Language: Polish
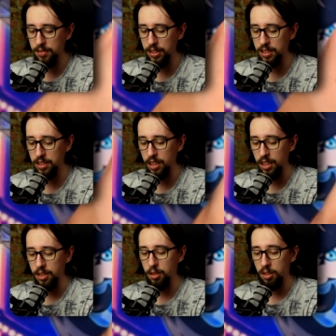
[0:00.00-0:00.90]
więc
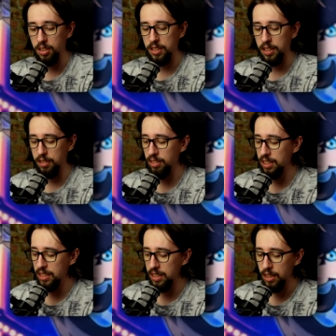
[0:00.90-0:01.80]
no,
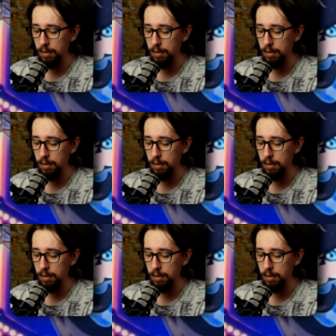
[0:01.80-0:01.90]
grywalne,